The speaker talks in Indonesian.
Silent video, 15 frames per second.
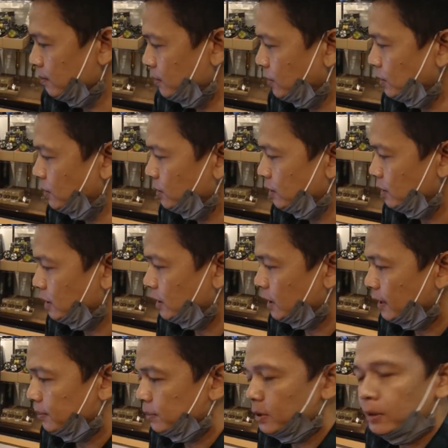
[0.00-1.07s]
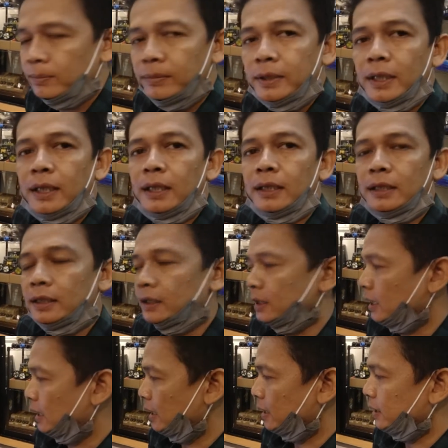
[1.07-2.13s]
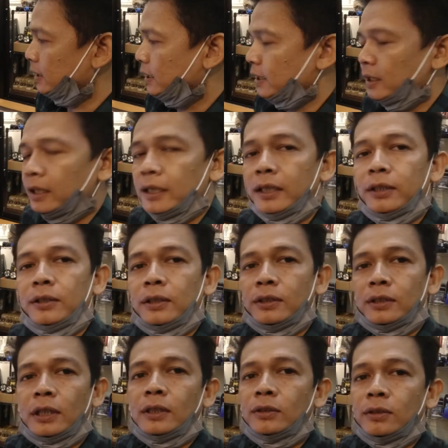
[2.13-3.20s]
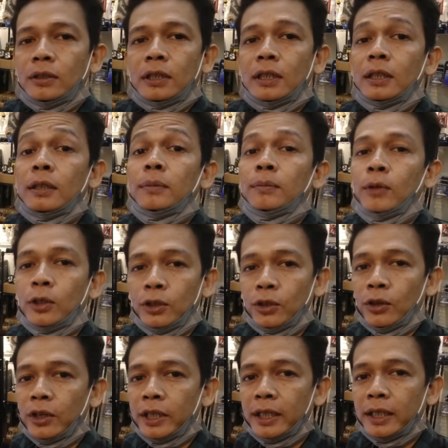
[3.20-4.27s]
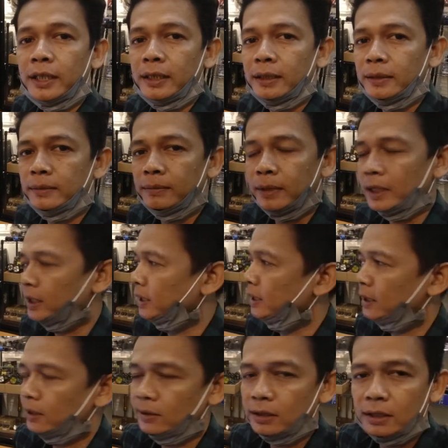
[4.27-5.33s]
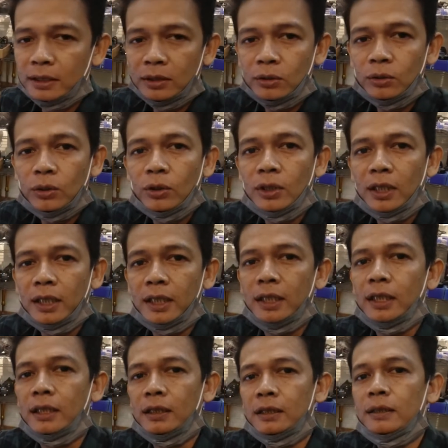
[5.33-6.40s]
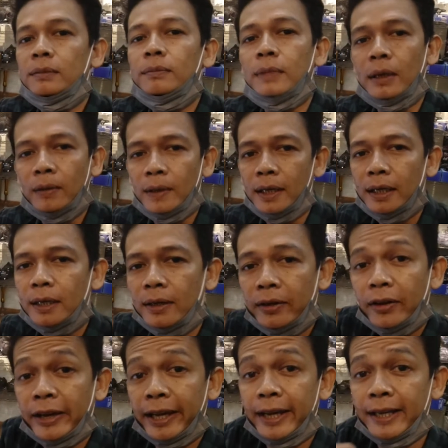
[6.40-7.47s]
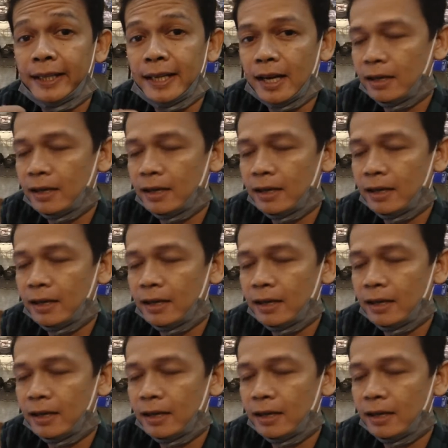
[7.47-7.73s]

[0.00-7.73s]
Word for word: Bluetooth di laptopnya ke alatnya dan itu harus langsung ke motornya. Berarti kita harus turun lagi ke bawah. Okay.